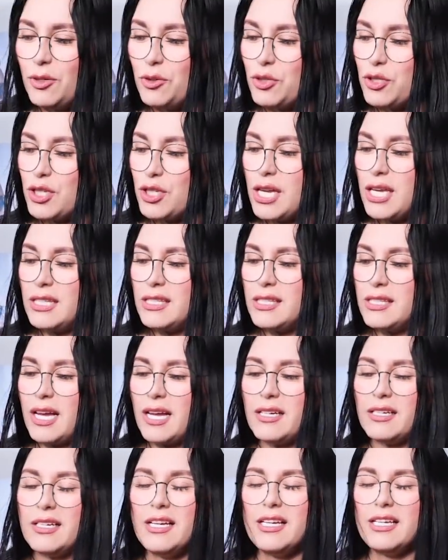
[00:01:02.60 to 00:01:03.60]
los
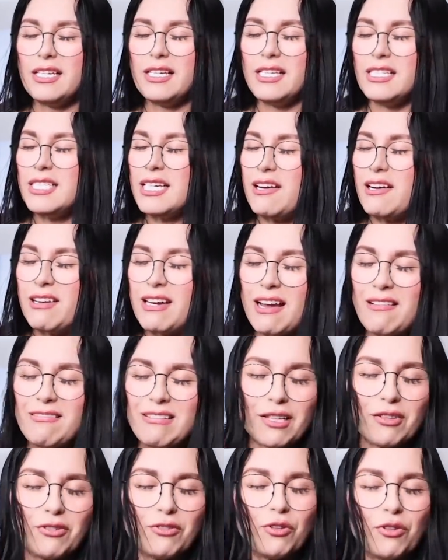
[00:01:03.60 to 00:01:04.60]
sientan y ya van a
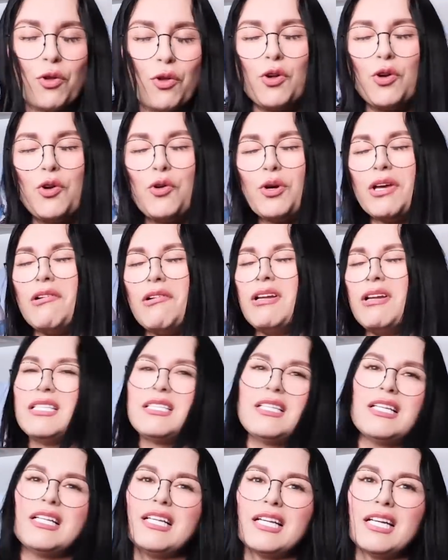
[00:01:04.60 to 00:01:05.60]
ver todo lo que van
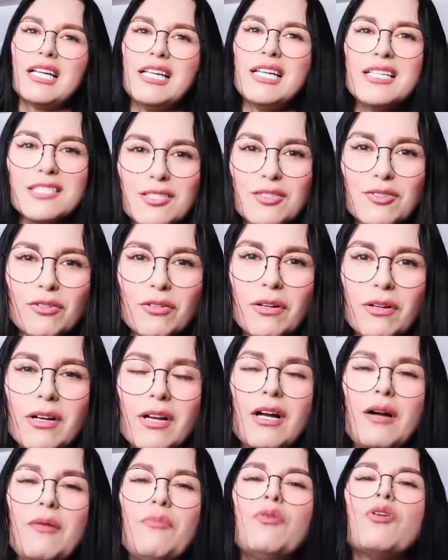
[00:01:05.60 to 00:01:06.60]
a tener listo,
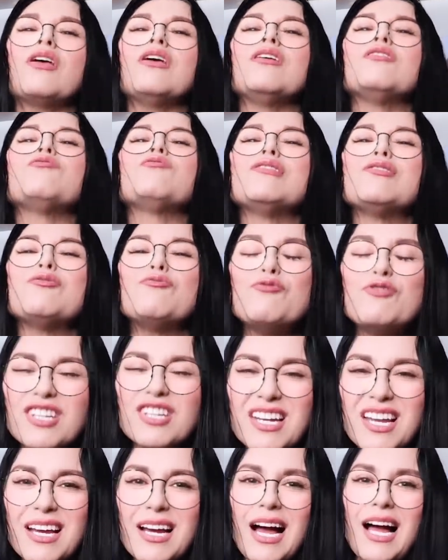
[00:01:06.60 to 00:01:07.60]
porque esto es un
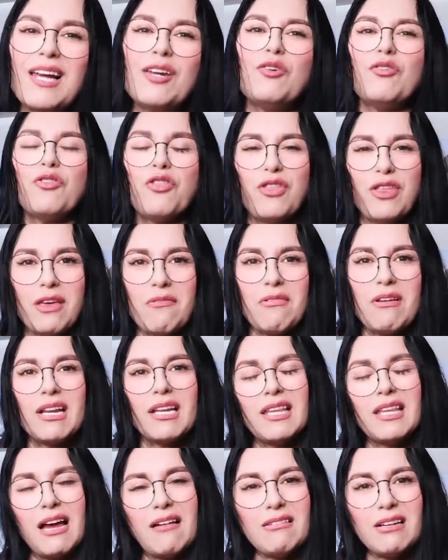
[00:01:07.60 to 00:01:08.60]
regalo de
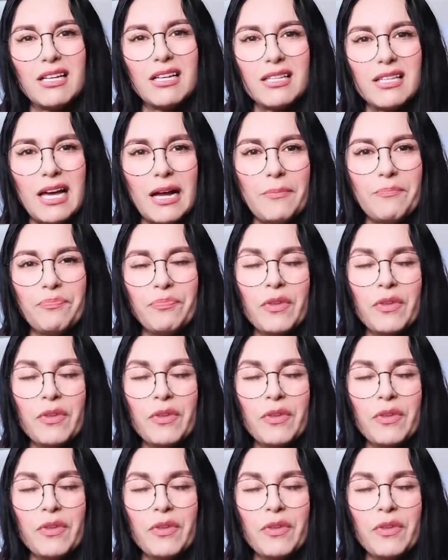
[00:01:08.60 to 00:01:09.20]
verdad, verdad.